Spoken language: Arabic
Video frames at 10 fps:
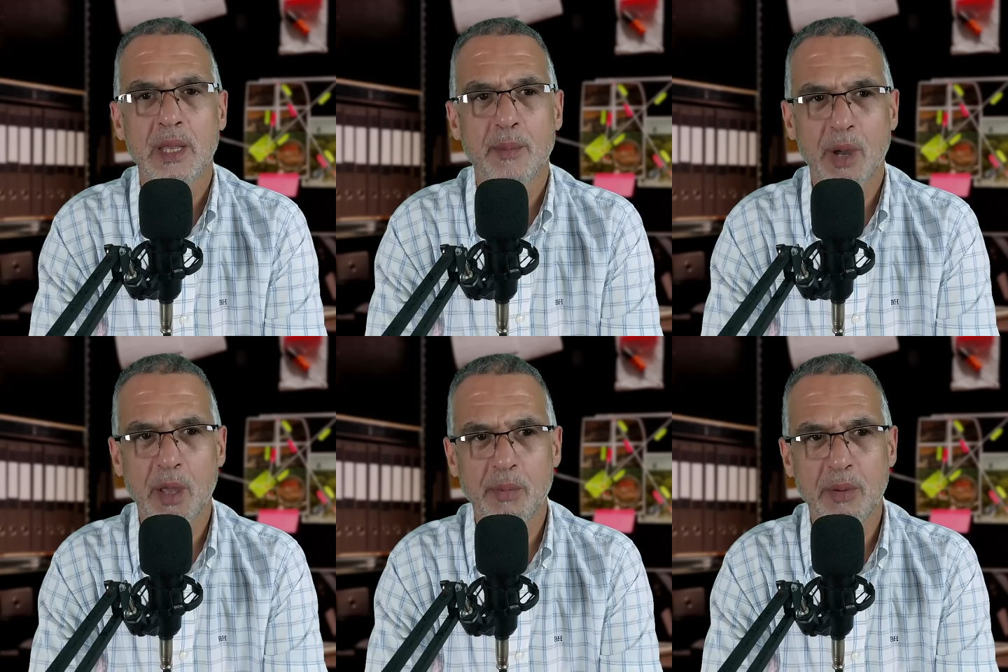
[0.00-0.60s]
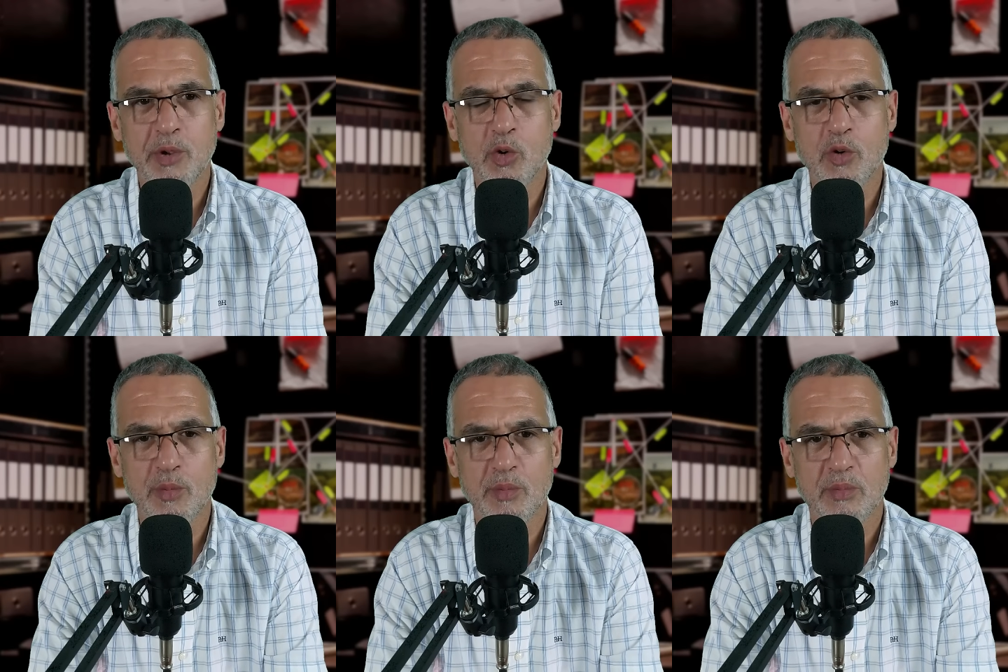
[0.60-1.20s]
مرحبا
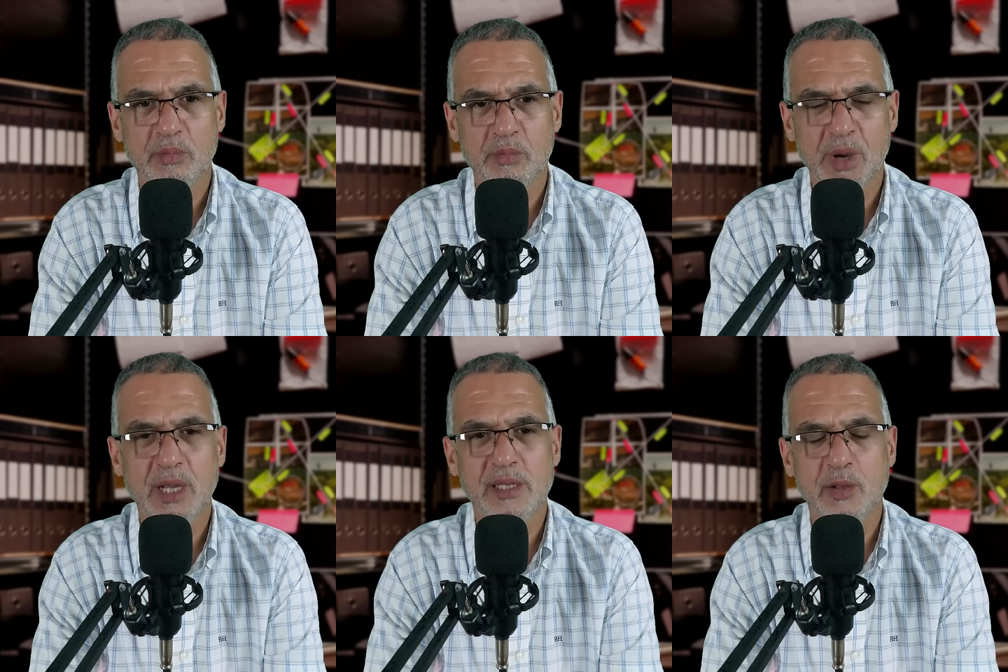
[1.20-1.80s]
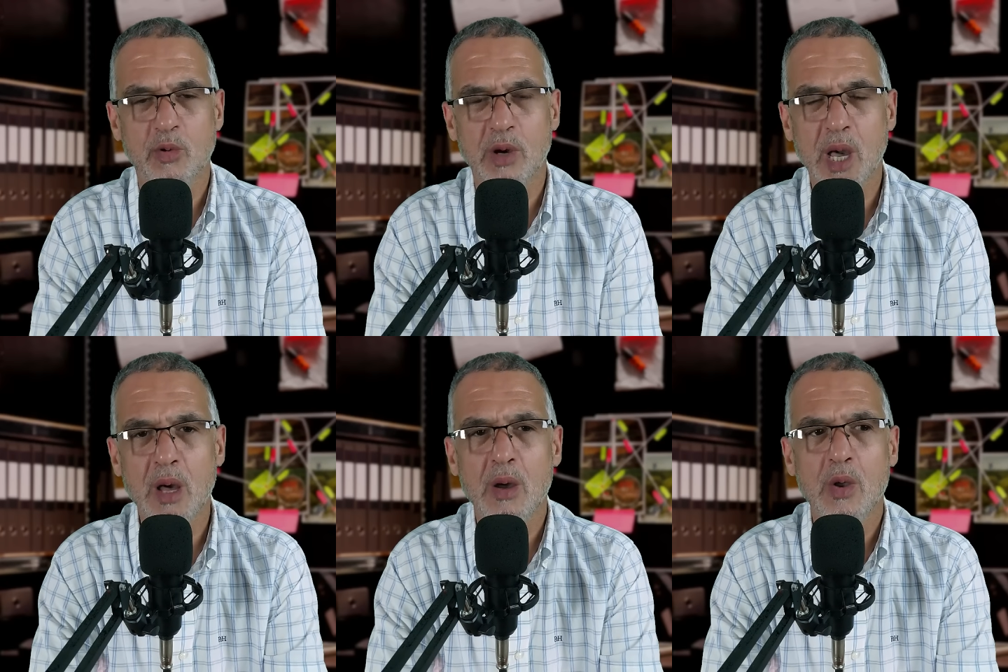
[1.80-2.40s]
بكم مرة
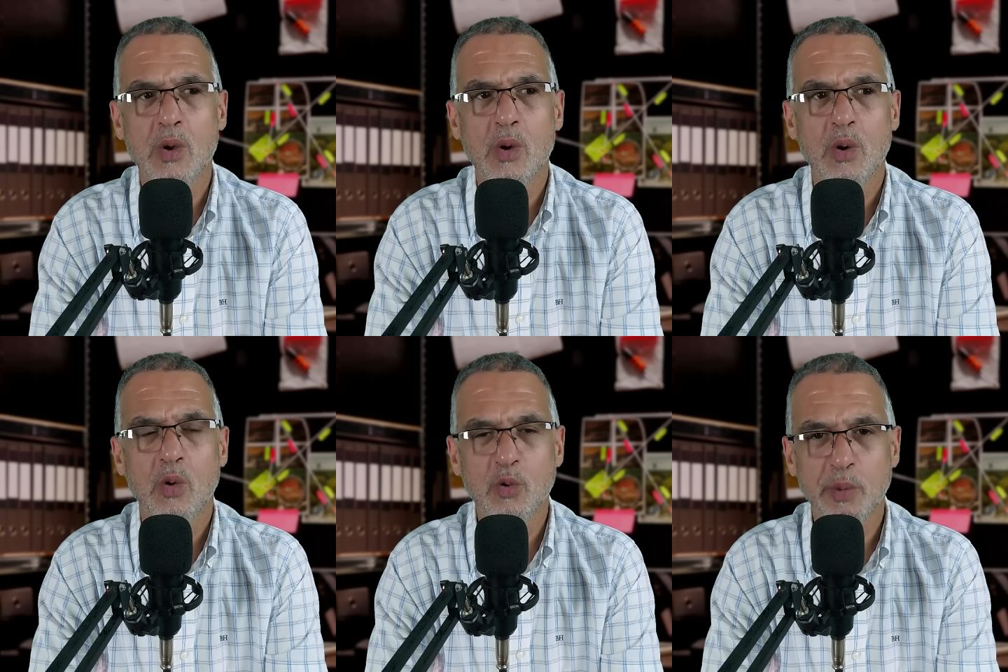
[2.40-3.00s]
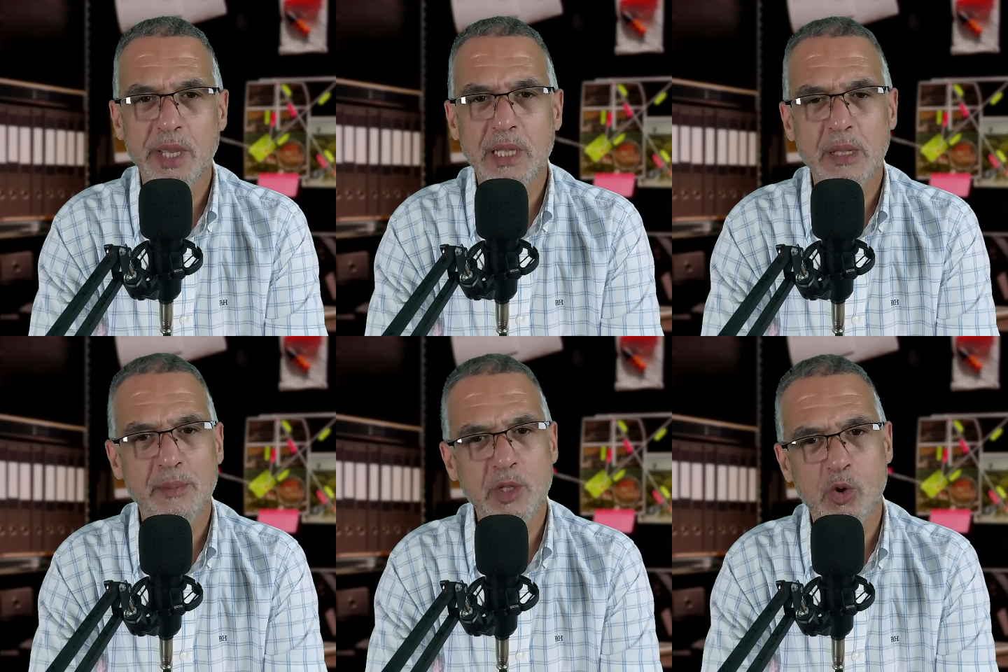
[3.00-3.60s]
أخرى ونبغي
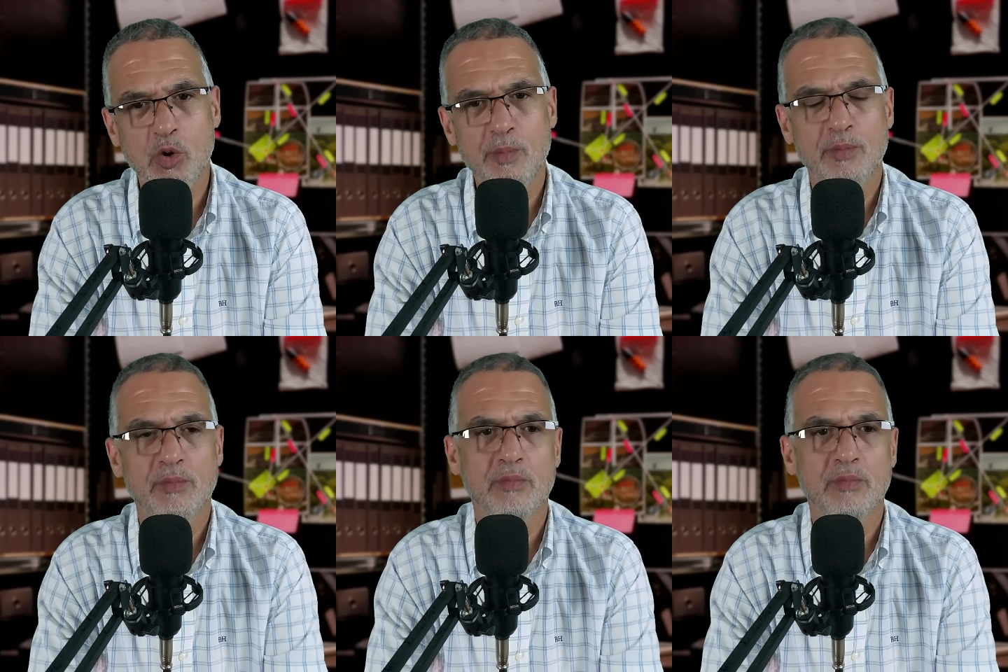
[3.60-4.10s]
نطلب منكم